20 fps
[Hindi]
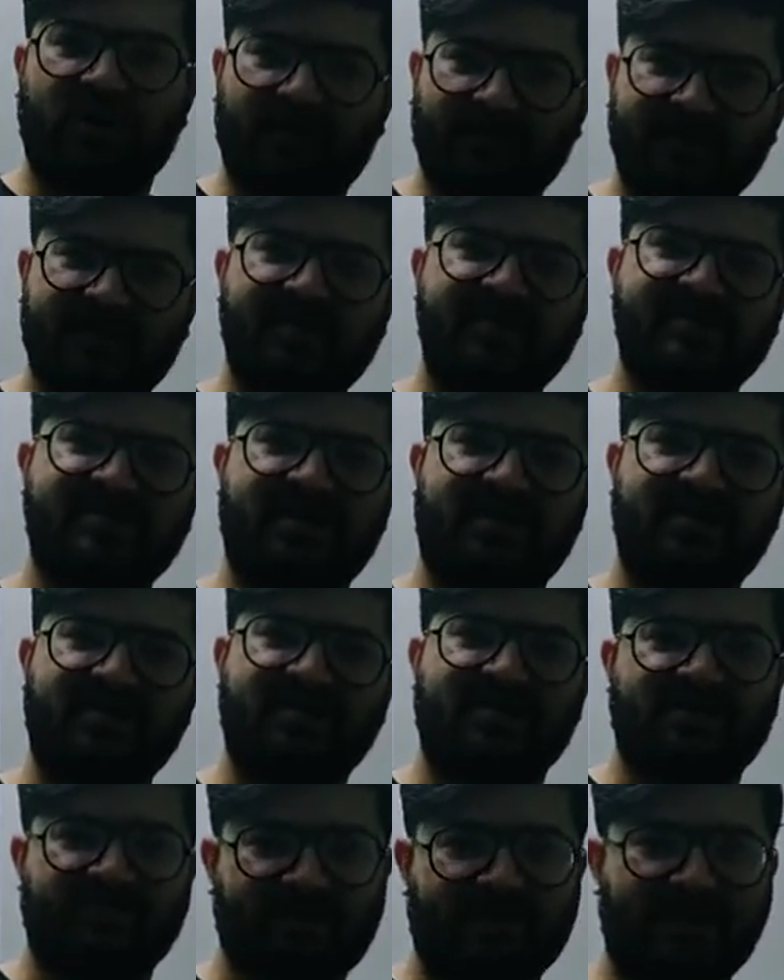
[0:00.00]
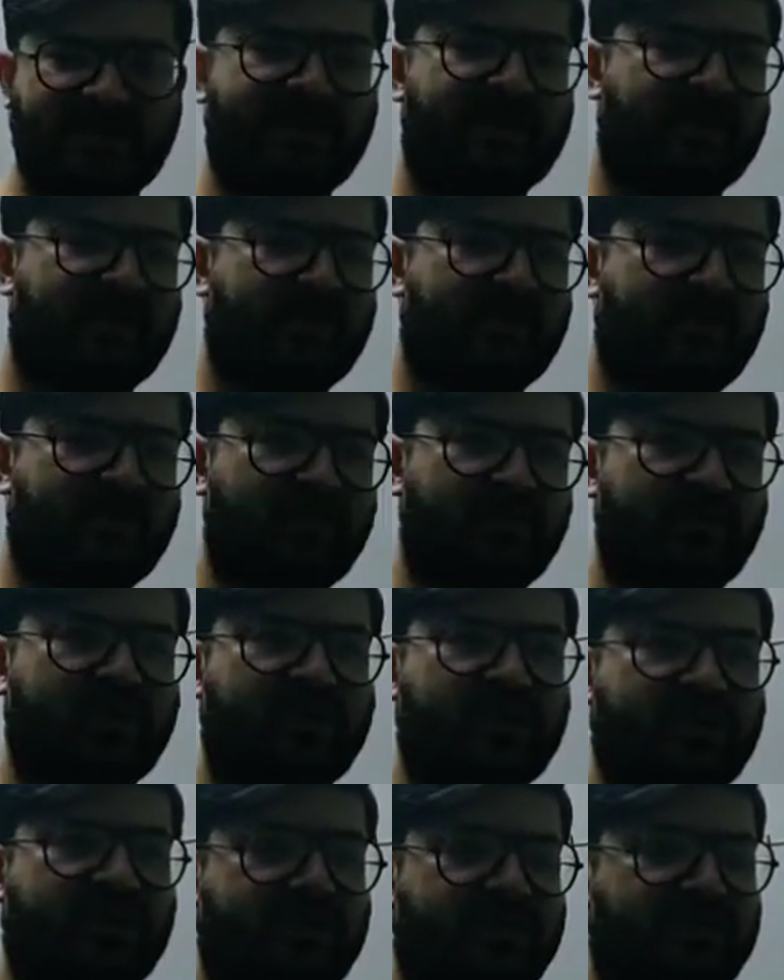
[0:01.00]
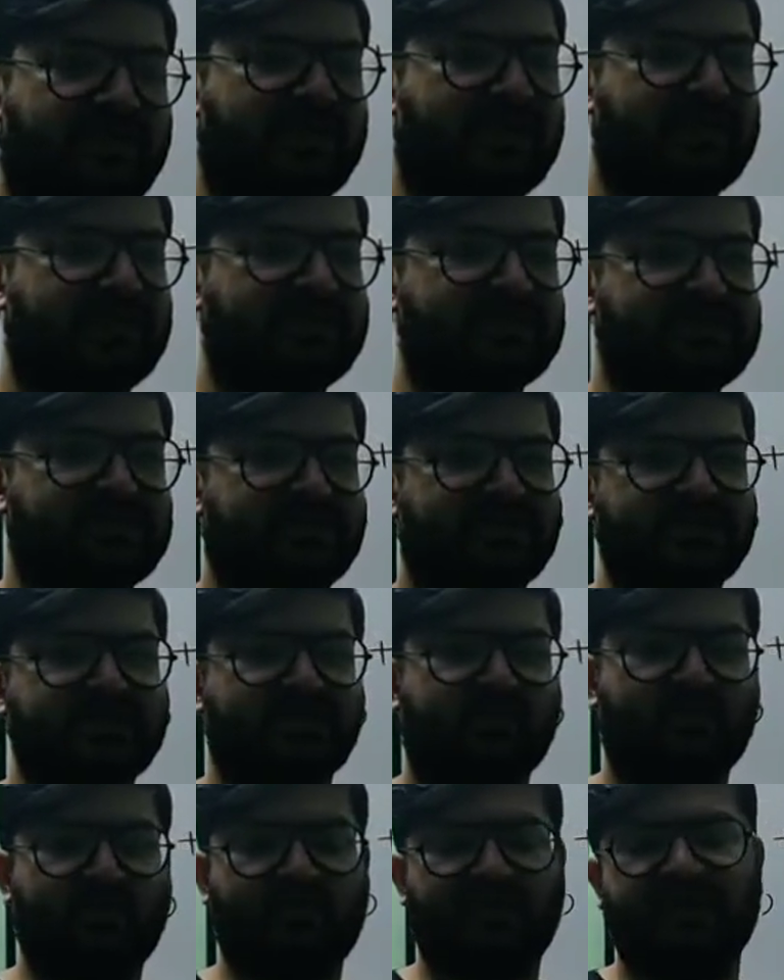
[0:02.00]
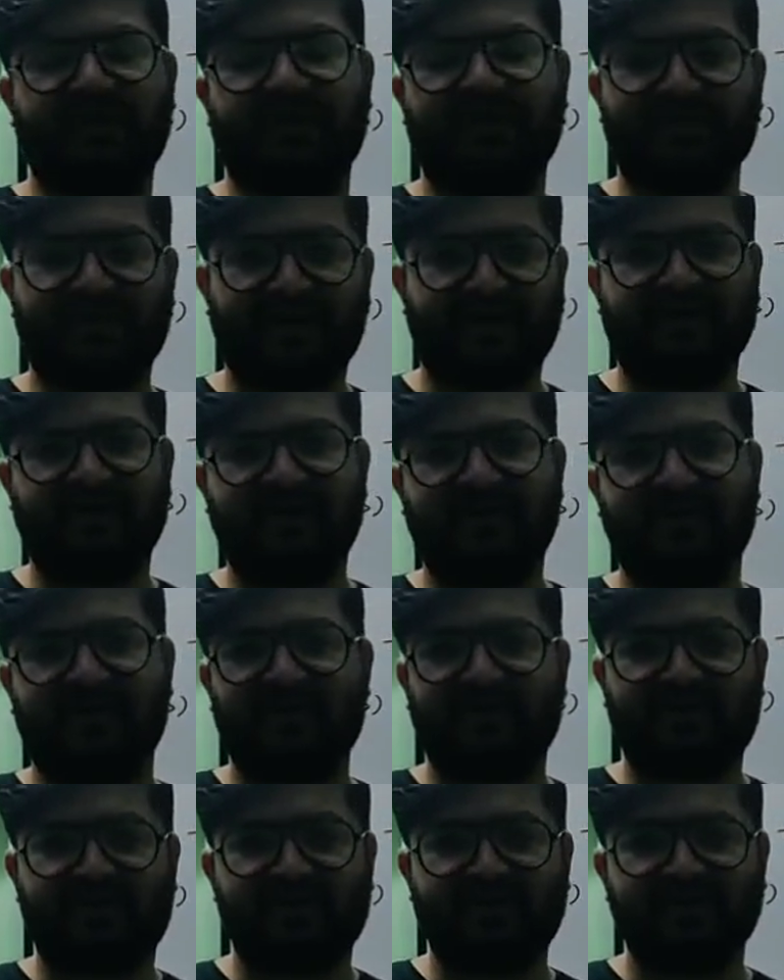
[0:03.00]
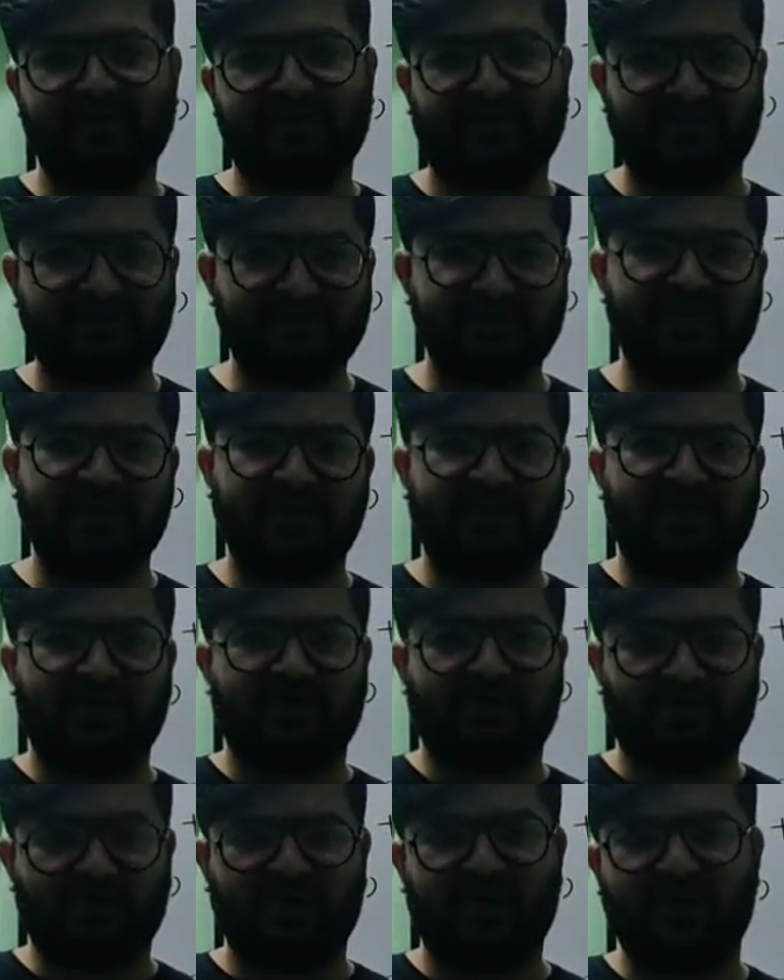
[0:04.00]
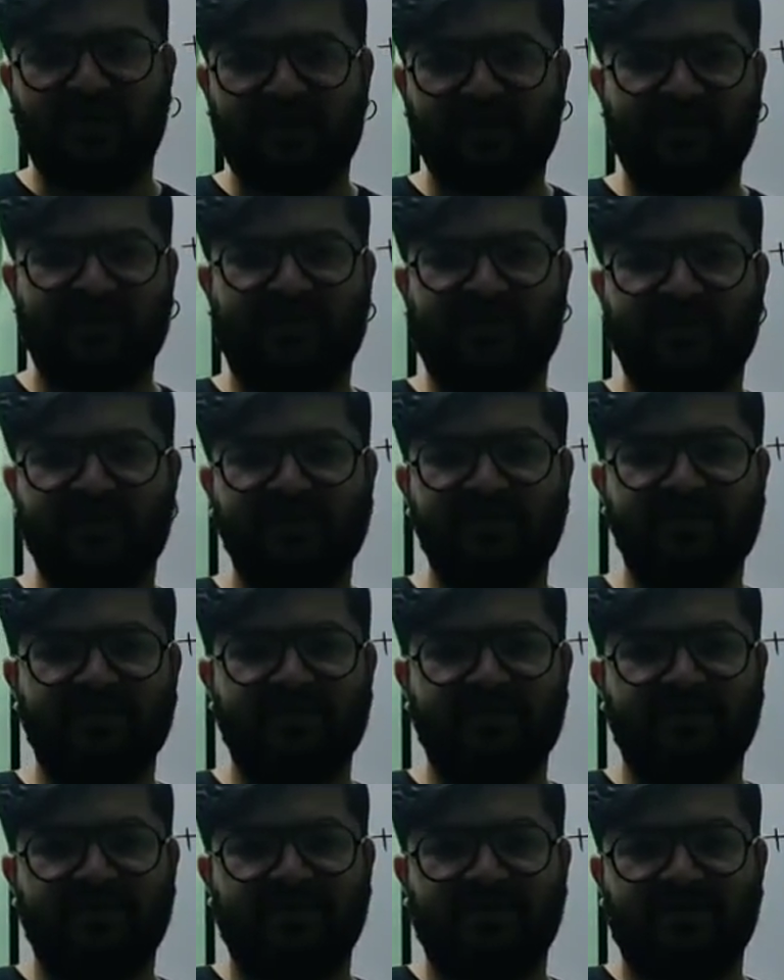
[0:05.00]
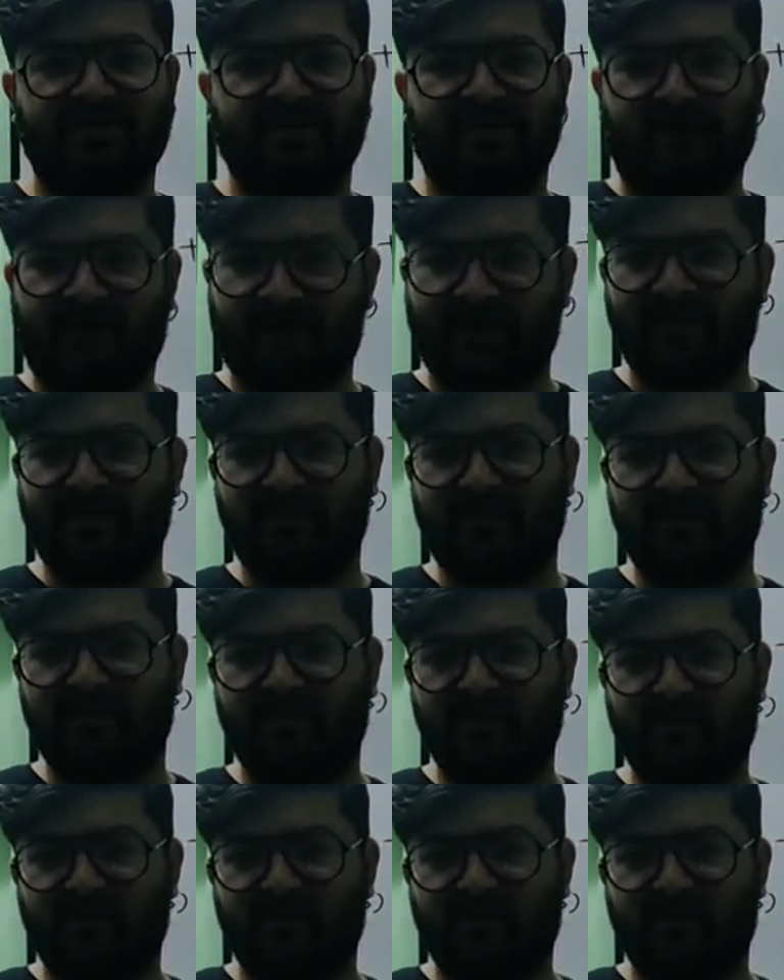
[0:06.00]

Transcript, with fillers: हमेशा याद रखो केमिकल चेंज होने के बाद केमिकल चेंज होने के बाद आपको